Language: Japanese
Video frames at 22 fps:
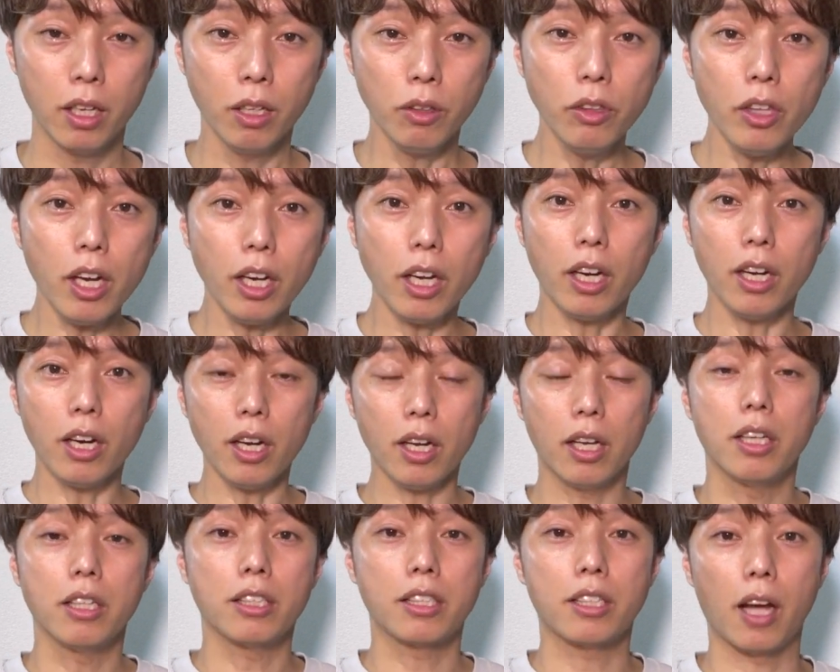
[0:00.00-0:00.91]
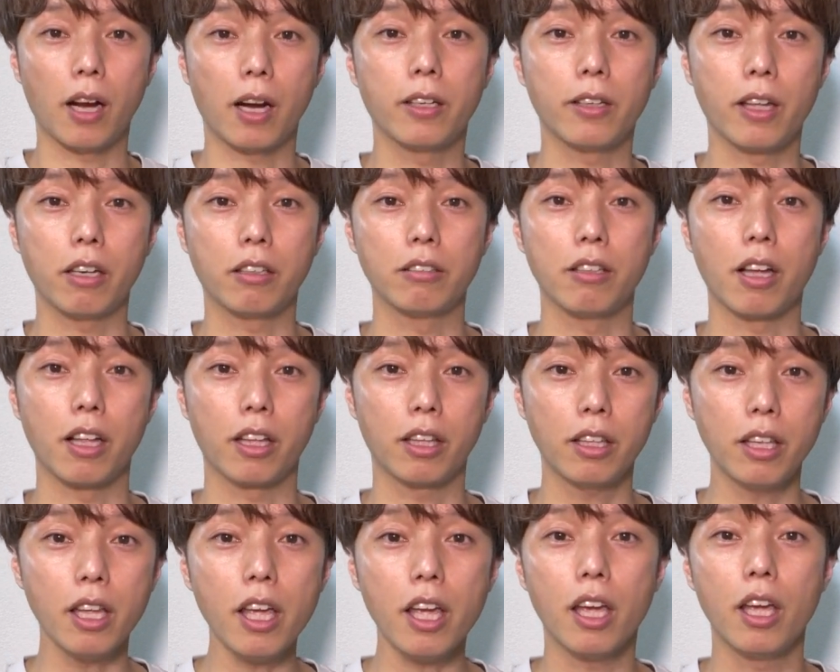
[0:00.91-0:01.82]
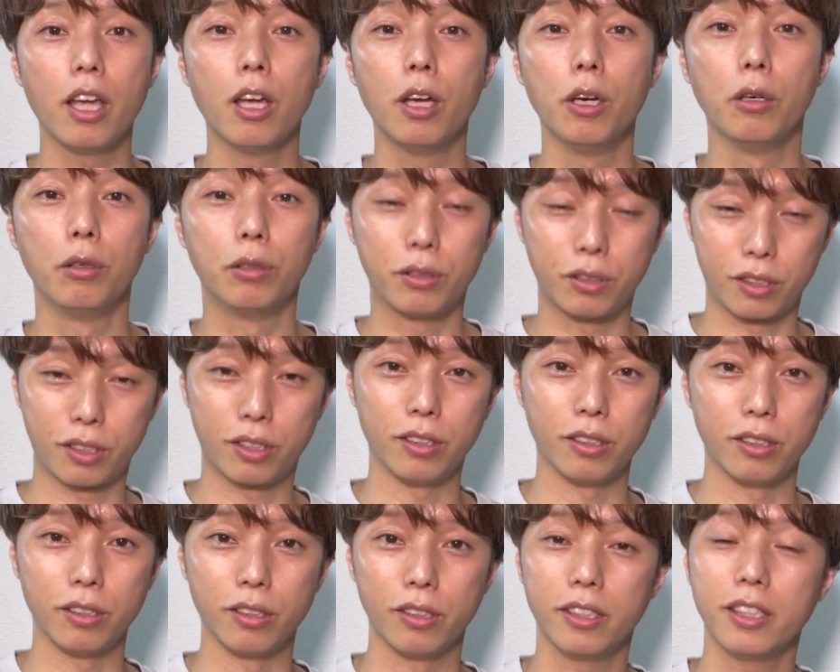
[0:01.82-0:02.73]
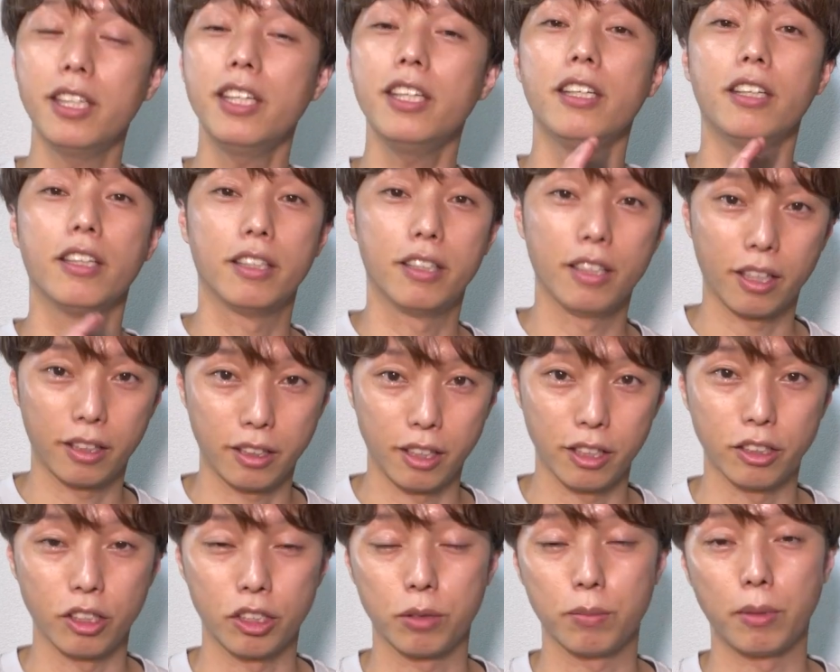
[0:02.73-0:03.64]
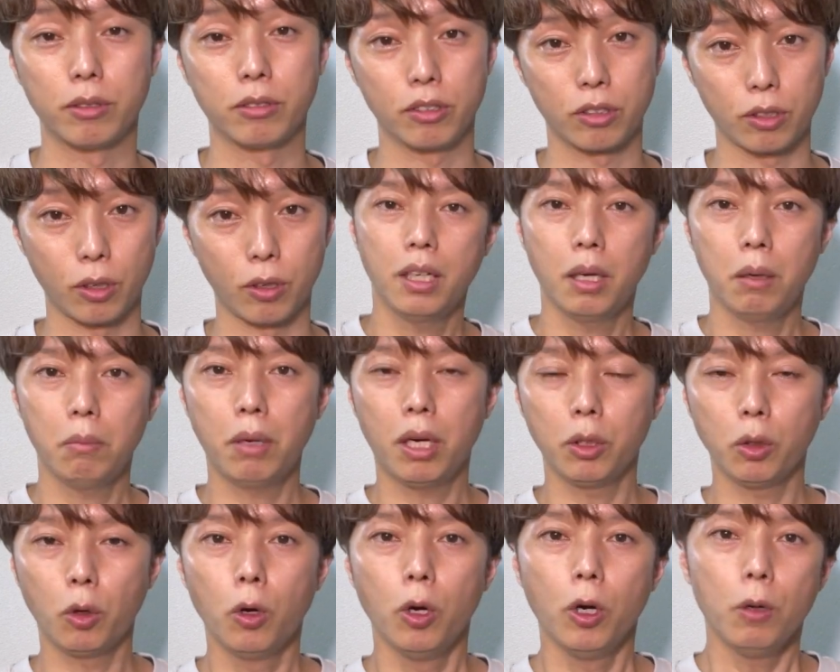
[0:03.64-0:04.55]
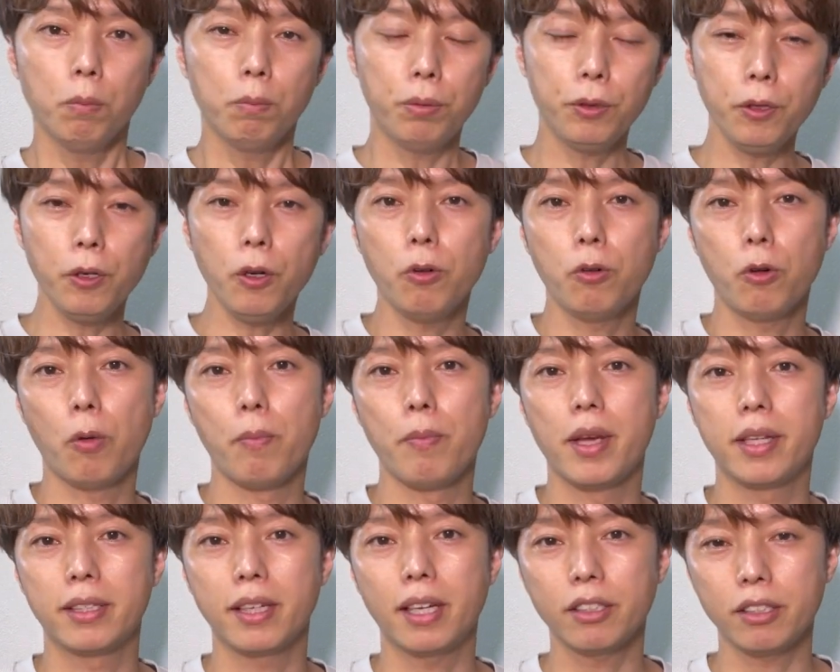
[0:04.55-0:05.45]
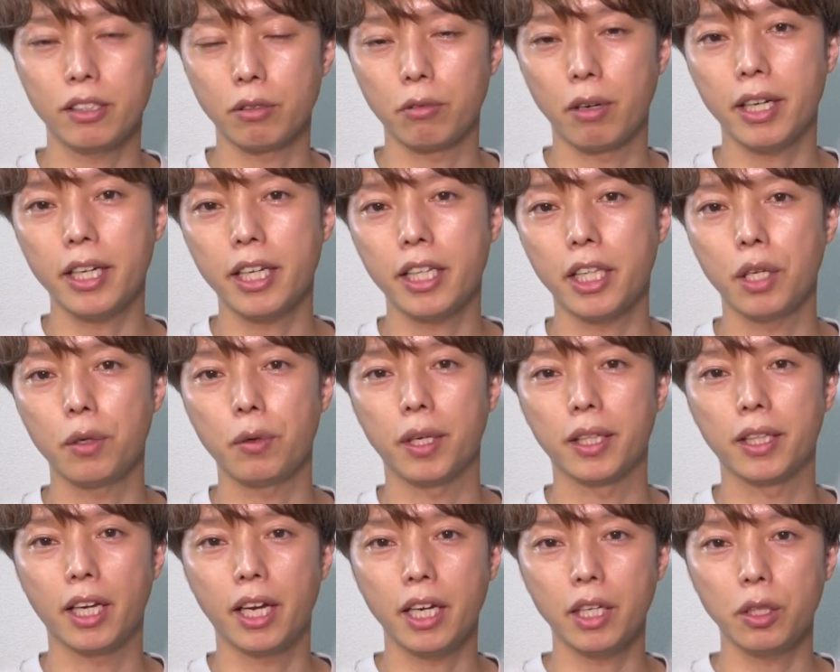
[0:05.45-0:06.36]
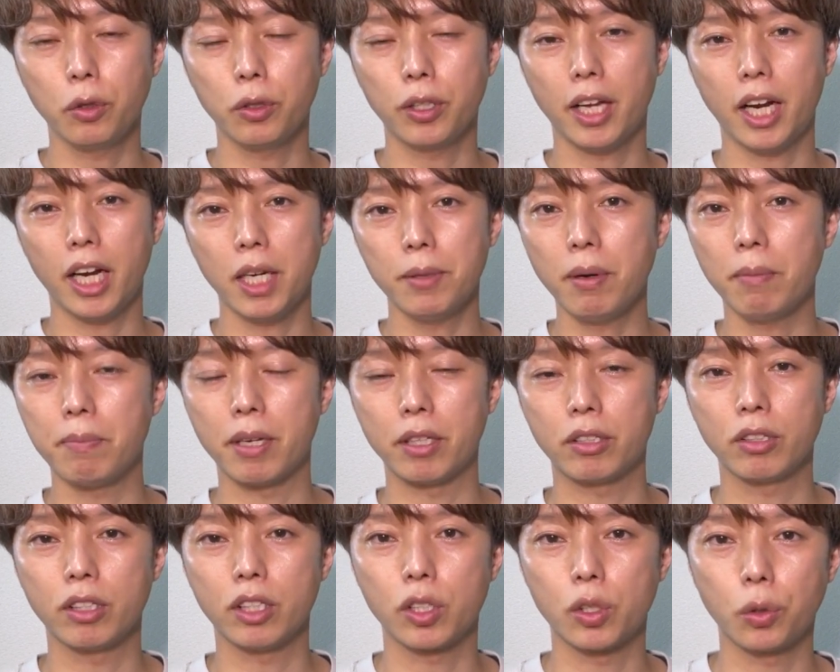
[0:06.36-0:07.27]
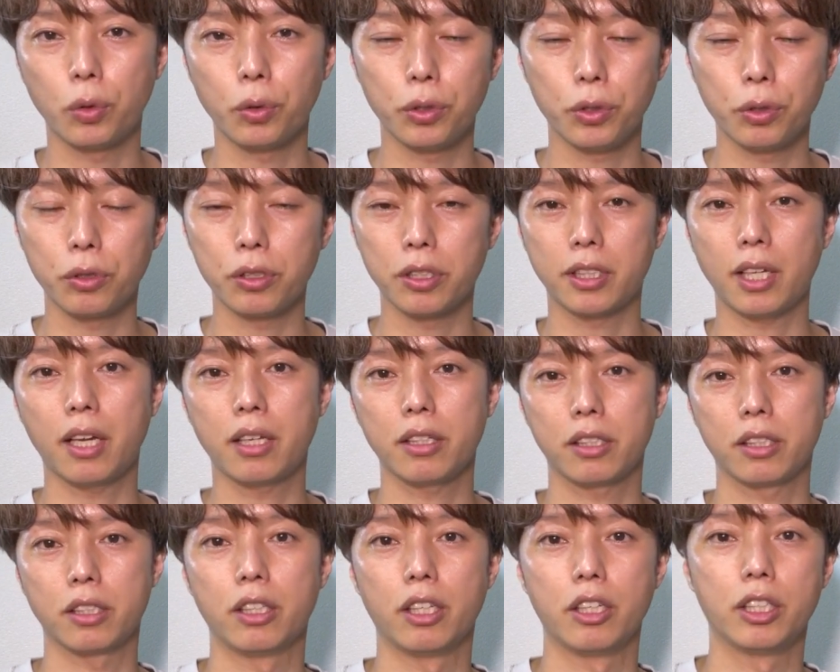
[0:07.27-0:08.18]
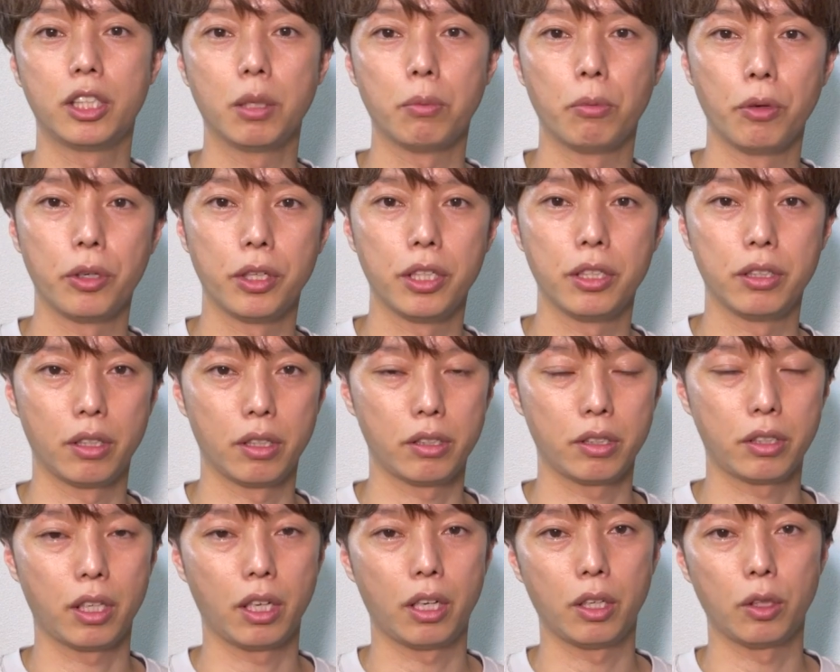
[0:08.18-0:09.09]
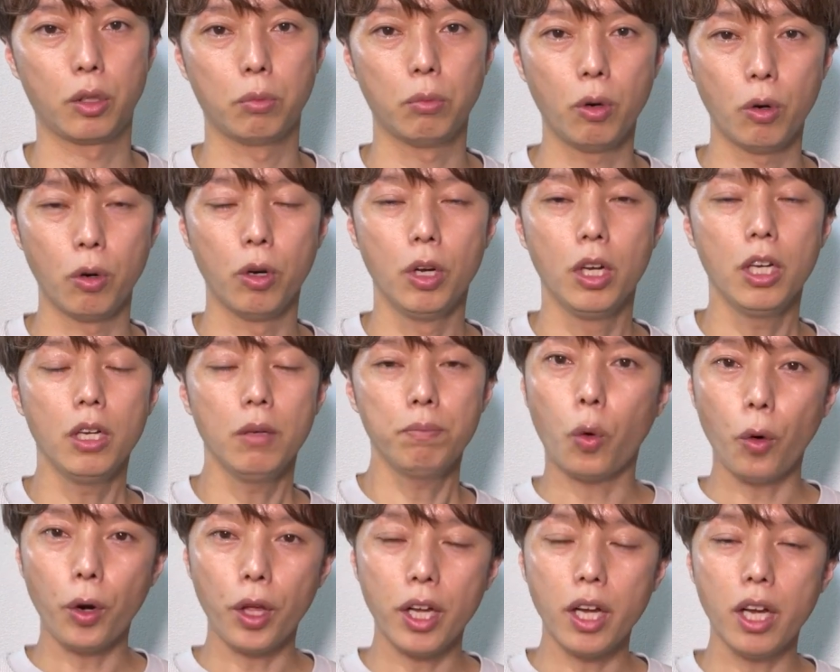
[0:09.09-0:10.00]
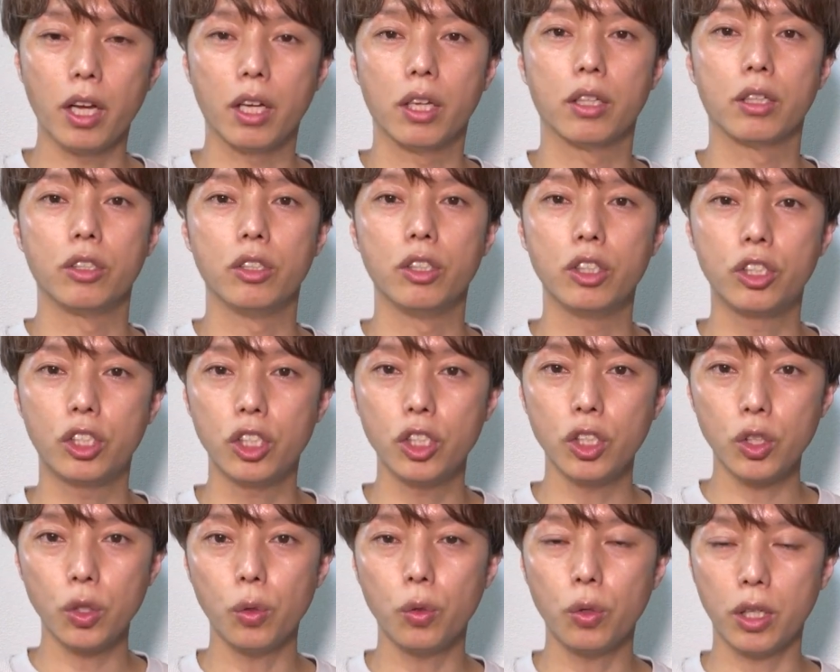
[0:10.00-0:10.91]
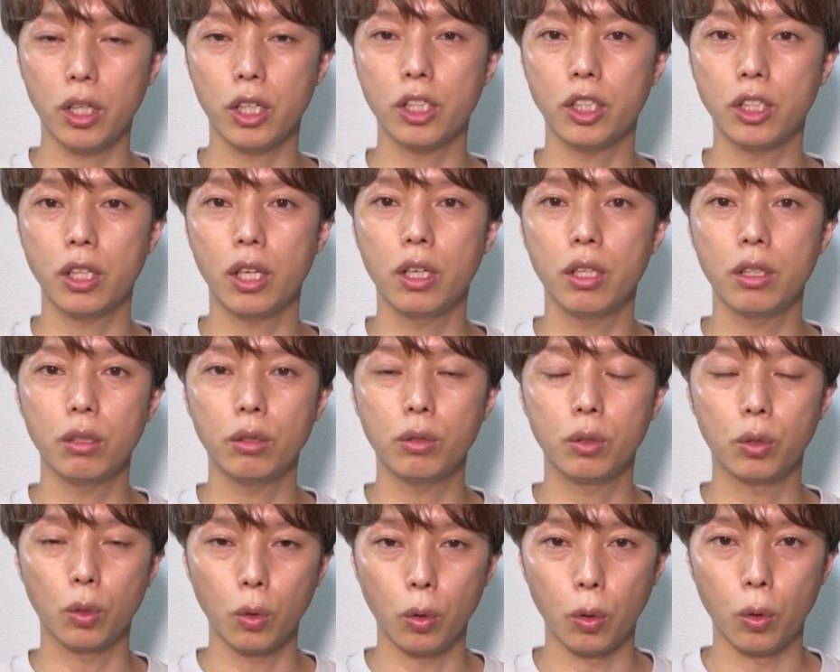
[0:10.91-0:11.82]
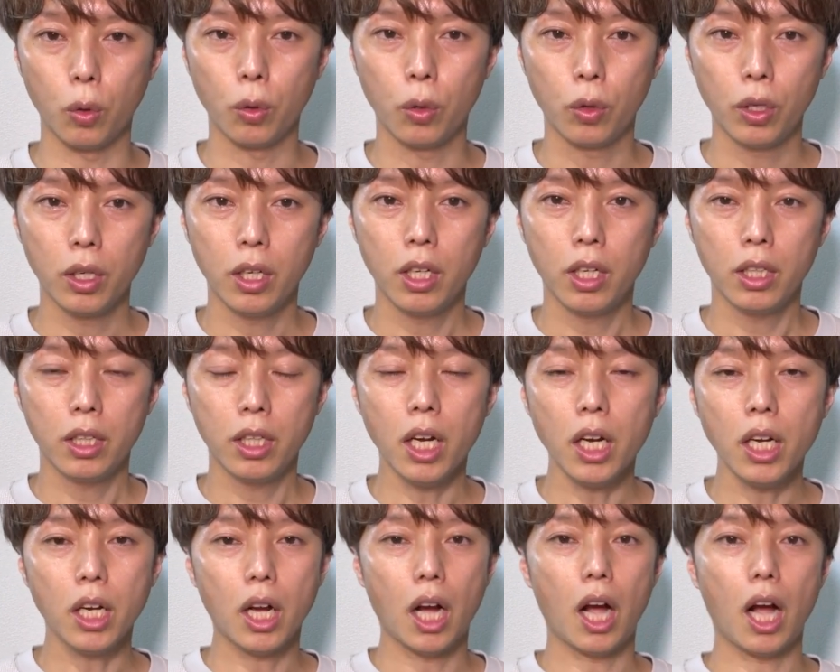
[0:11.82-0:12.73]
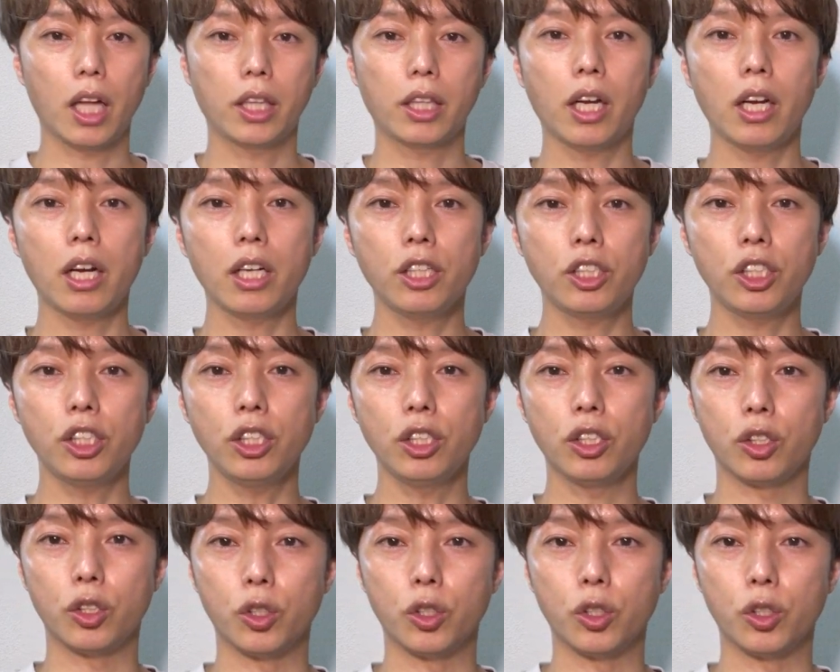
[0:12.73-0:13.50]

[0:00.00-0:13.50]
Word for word: だから差がなくなって普通になっていってしまうんですよ。まあ、あの、プロを目指すわけではないのであれば別にそういうスタンスでいてもいいんですけれども、これが日常化しているとなんか新しい